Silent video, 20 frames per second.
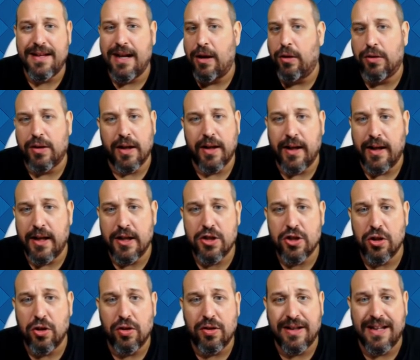ya lo tiene
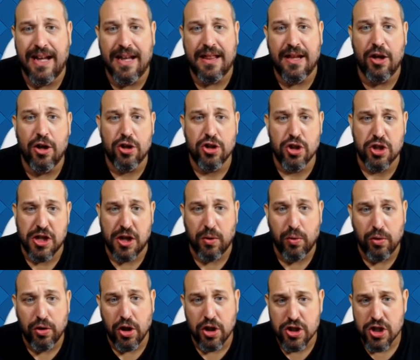hecho, 18
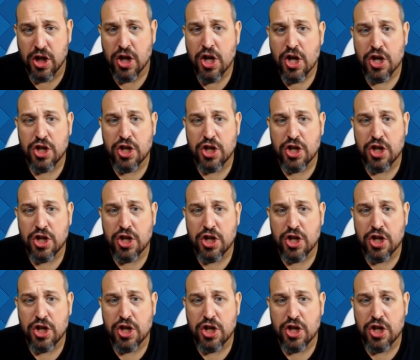segundos,